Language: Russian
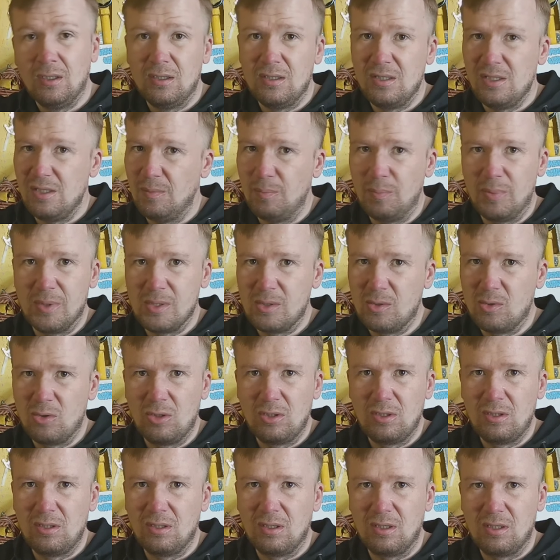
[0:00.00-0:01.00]
Не
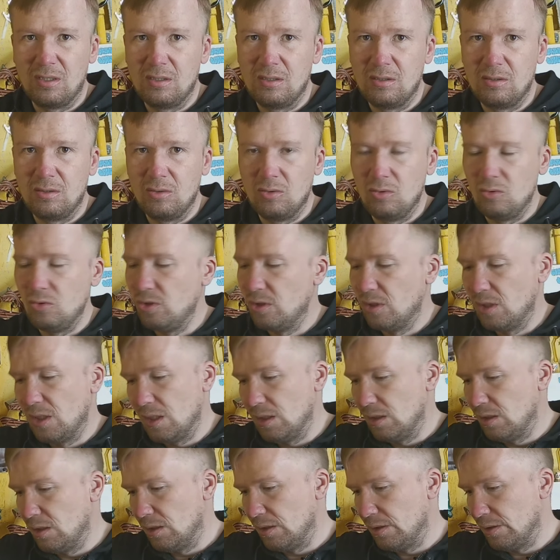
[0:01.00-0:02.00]
позорьте Россию, не
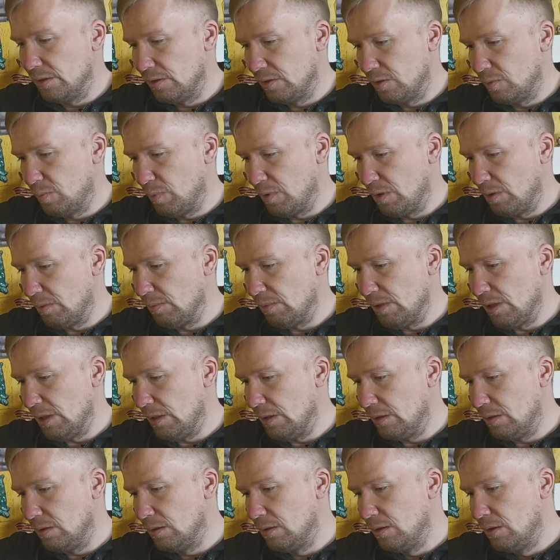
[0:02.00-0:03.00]
надо экспорт,
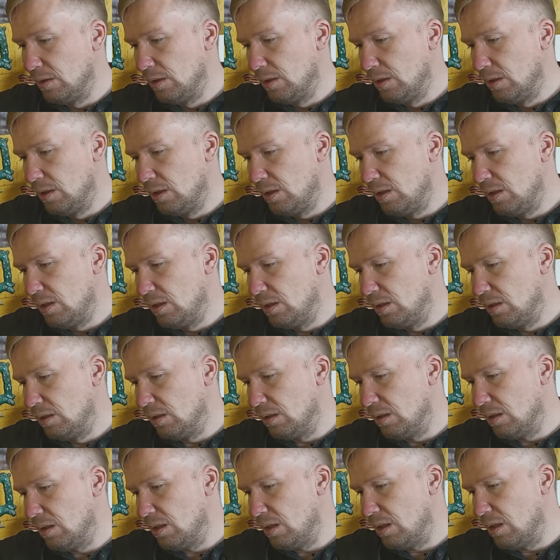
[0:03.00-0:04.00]
блядь. И
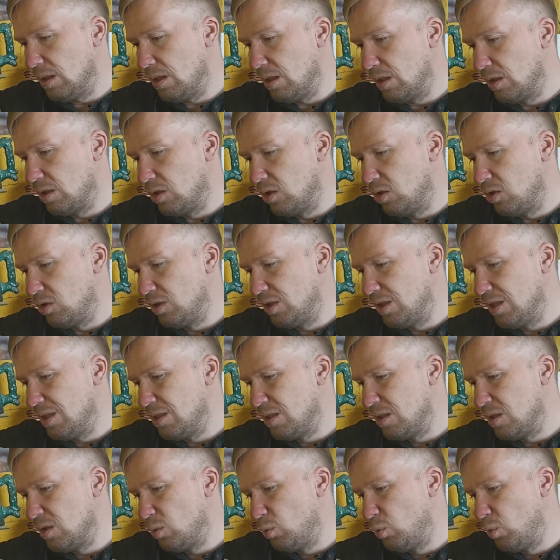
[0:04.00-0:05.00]

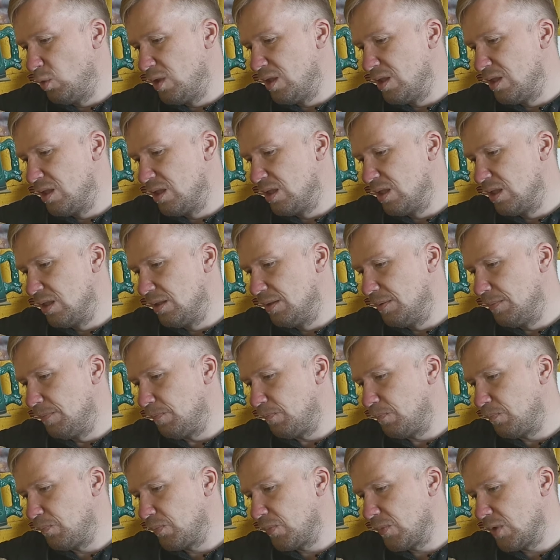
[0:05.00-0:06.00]
accordance with the
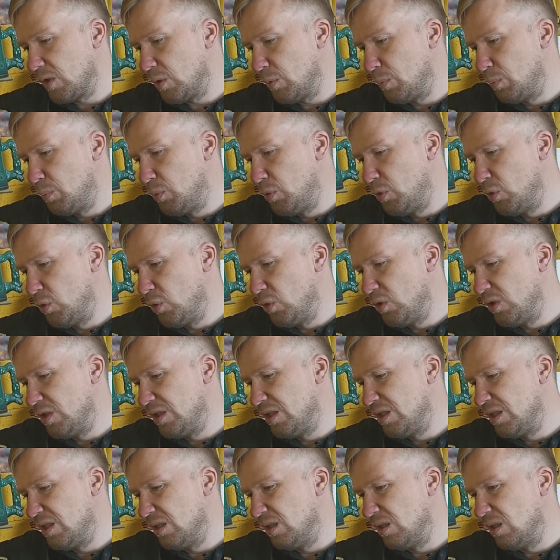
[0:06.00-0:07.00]

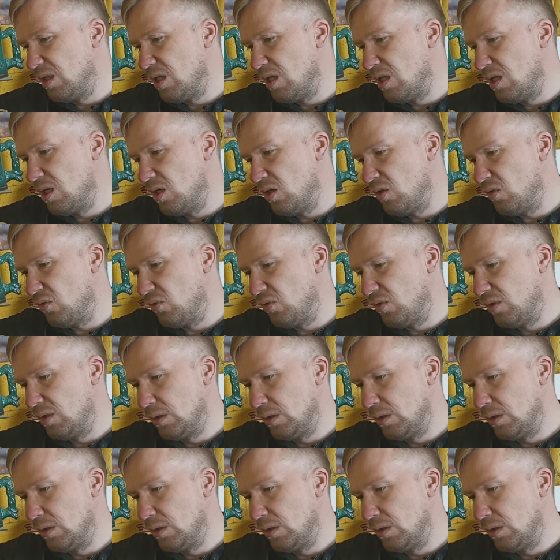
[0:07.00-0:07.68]
purity love.